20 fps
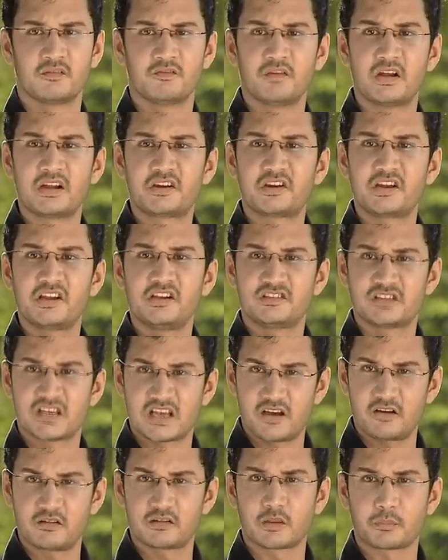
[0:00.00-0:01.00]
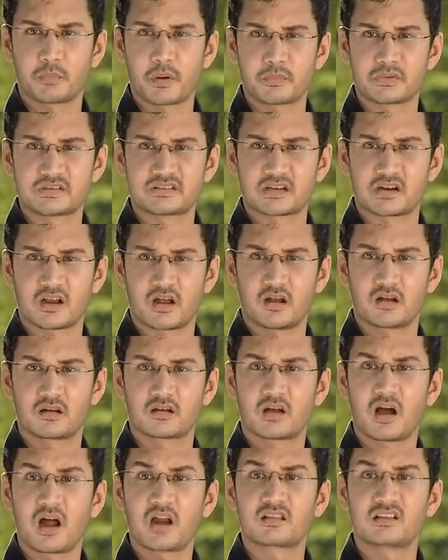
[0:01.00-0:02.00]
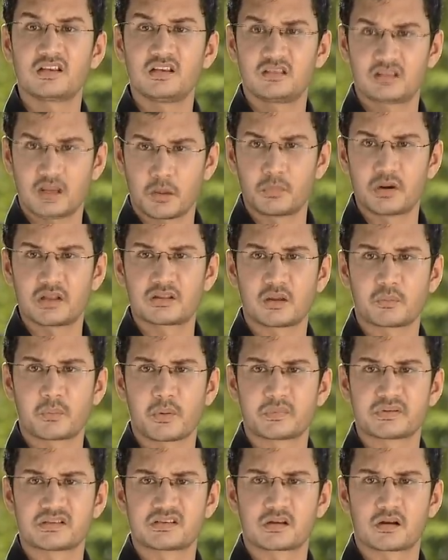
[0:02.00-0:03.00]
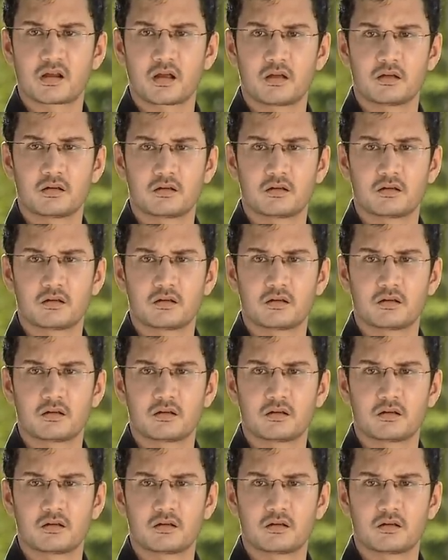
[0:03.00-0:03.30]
வெற்றி ஜெயாவை தப்பா பேசியிருக்கான் கார்த்தி தமிழ தப்பா பேசியிருக்கான்